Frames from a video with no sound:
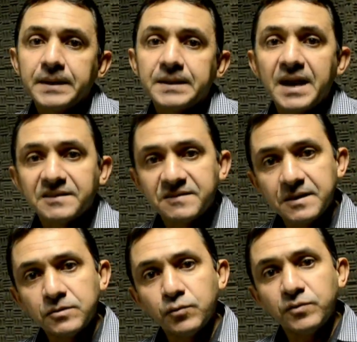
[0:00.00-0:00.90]

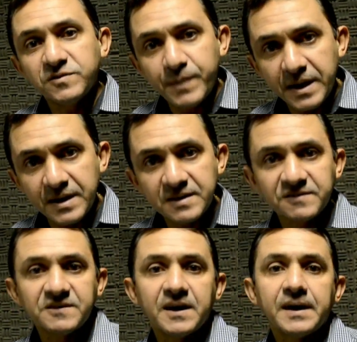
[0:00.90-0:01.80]
trazendo
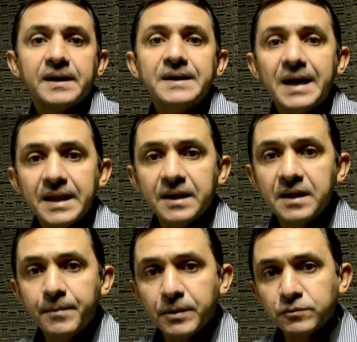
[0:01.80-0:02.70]
esperança e
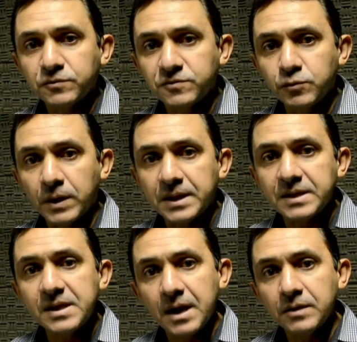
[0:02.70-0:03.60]
alegria para o torcedor
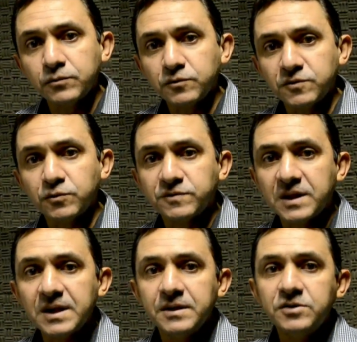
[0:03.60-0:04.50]
atleticano, o torcedor
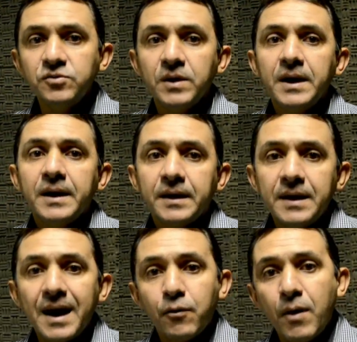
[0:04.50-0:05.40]
sertanejo,
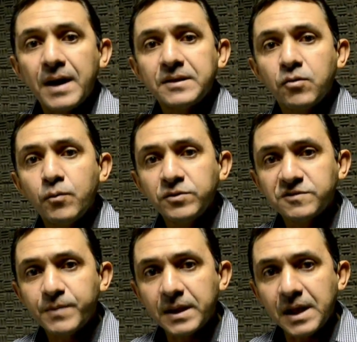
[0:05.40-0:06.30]
que aguarda com muita
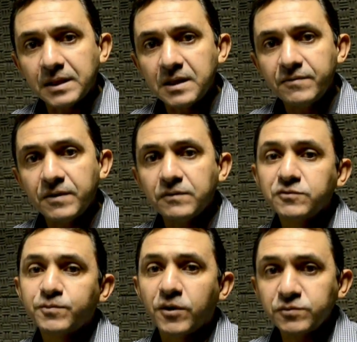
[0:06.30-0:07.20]
expectativa
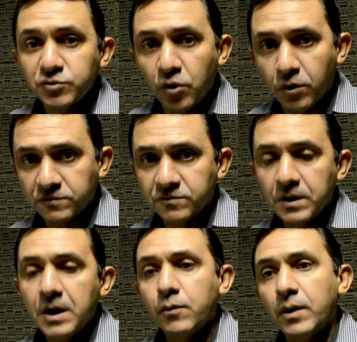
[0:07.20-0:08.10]
os próximos jogos.
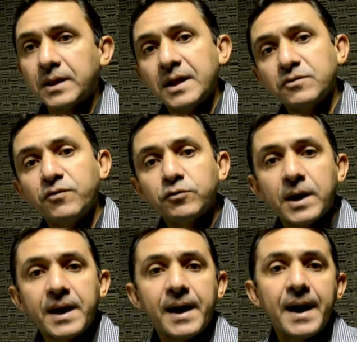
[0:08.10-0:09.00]
O Atlético
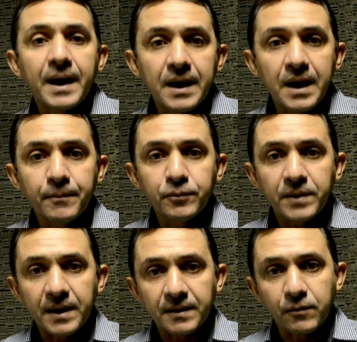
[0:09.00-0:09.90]
voltará a campo
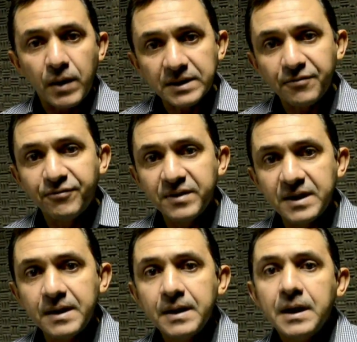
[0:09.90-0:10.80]
na
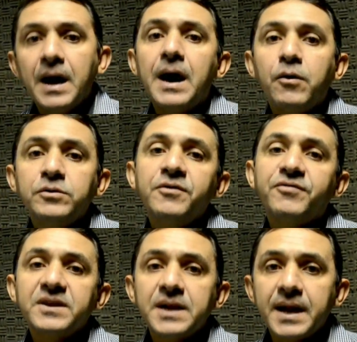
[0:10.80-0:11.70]
quarta-feira, aonde
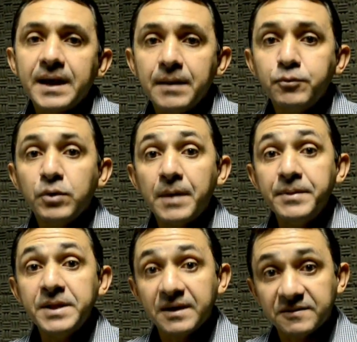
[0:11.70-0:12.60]
enfrentará a equipe do
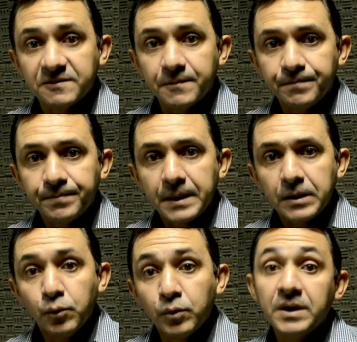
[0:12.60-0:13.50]
Campinense.
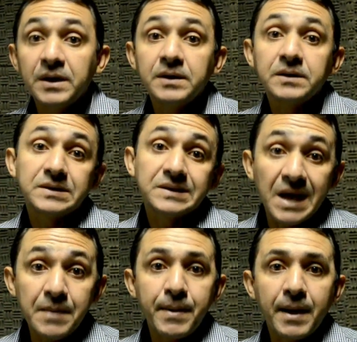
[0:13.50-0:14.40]
O que
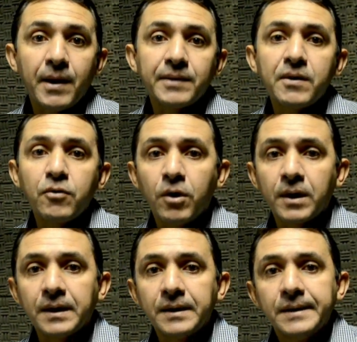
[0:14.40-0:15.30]
tem pegado
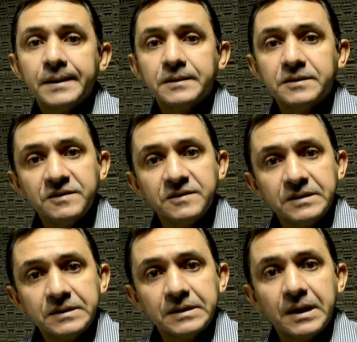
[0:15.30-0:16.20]
agora
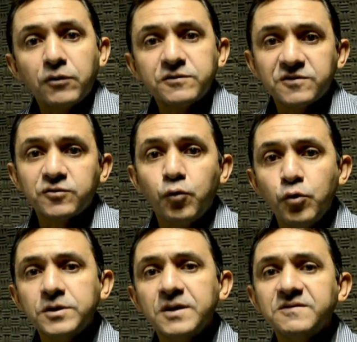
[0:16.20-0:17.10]
de calças
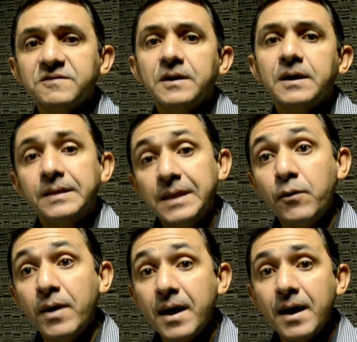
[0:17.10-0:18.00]
curtas
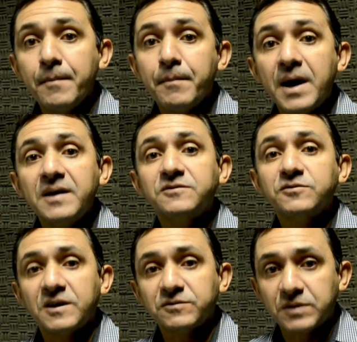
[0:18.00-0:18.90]
não é mais
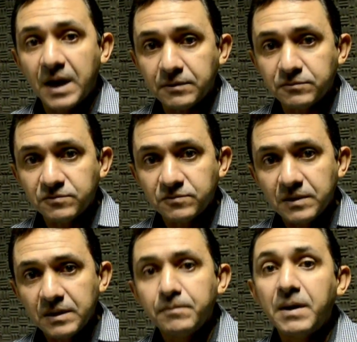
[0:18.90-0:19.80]
os resultados,
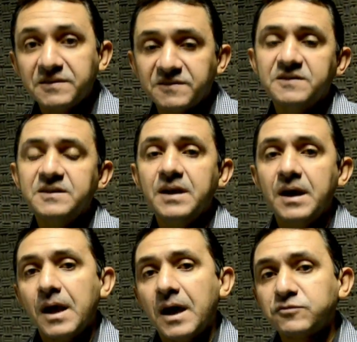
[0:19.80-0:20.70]
mas sim
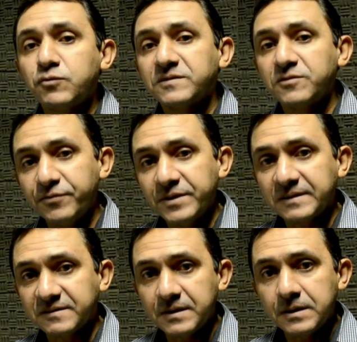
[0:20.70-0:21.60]
a situação
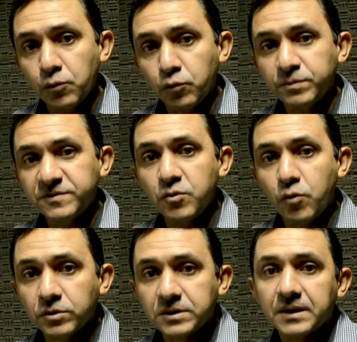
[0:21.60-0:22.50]
financeira em que o clube se
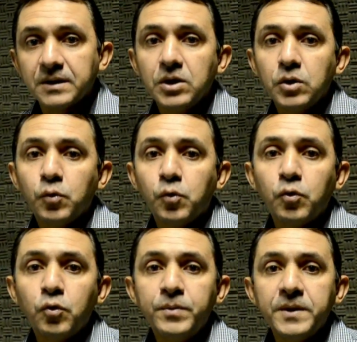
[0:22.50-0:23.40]
encontra. O
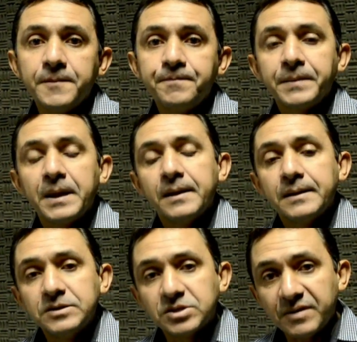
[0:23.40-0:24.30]
clube
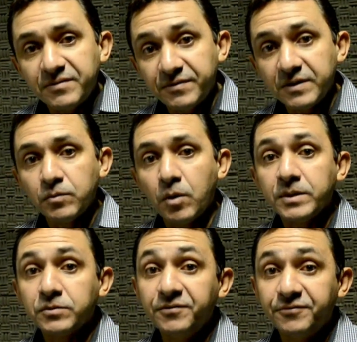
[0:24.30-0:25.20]
está vivendo um
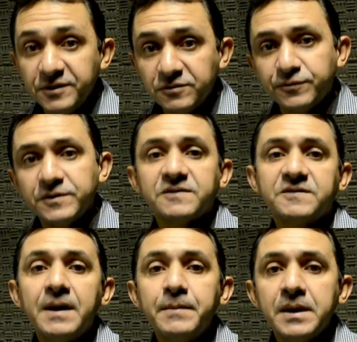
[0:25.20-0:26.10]
momento difícil
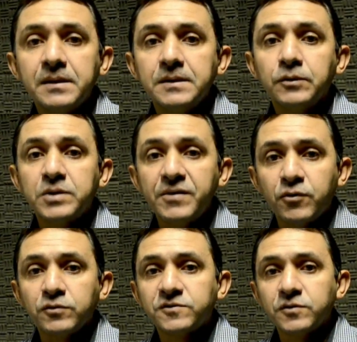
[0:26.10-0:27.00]
financeiramente, não teve
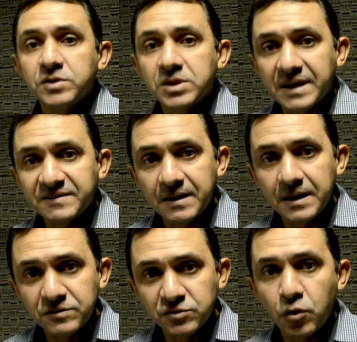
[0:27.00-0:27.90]
condições de trazer
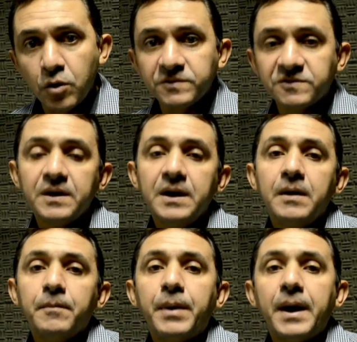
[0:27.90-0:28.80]
grandes nomes
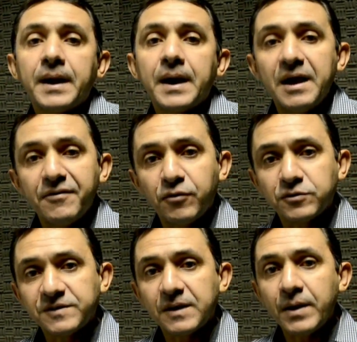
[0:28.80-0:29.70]
para
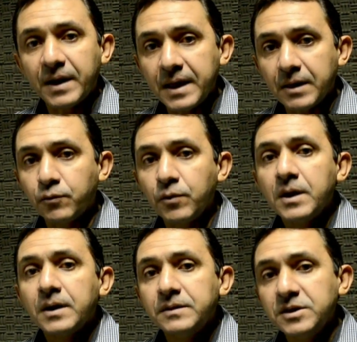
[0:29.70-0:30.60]
reforçar o elenco
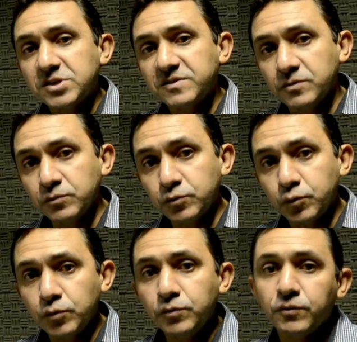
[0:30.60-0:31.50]
neste segundo
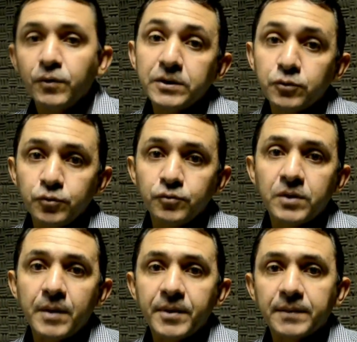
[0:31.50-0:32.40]
turno, no retorno do
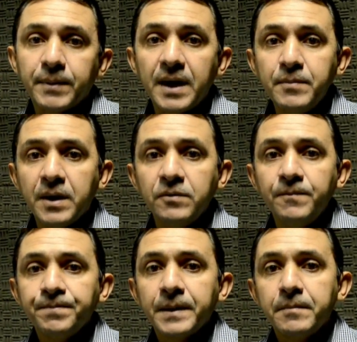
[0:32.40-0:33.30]
Campeonato Paraibano,
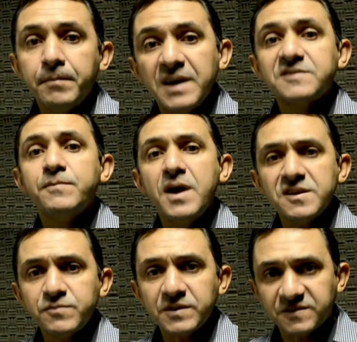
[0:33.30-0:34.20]
mas
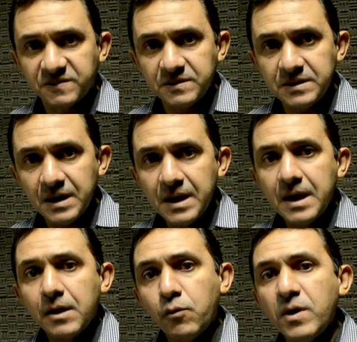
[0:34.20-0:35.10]
mesmo assim,
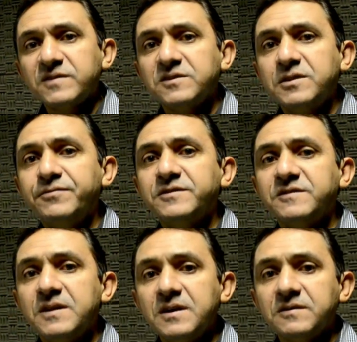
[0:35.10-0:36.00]
com essas
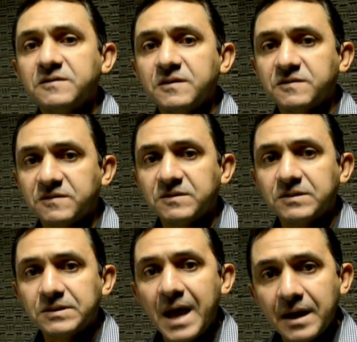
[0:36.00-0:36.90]
deficiências
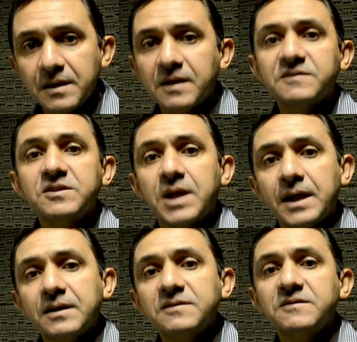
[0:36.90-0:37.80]
técnicas e
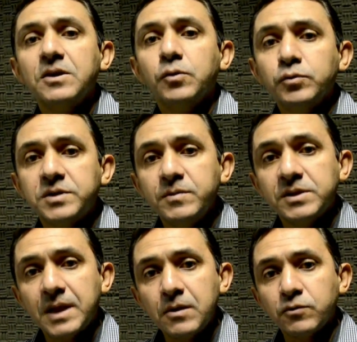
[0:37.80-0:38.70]
táticas, o time
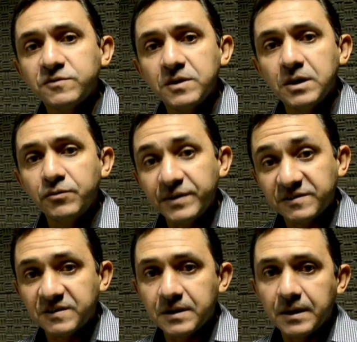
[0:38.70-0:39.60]
tem conseguido
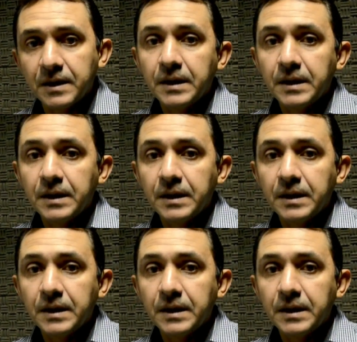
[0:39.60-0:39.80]
vencer.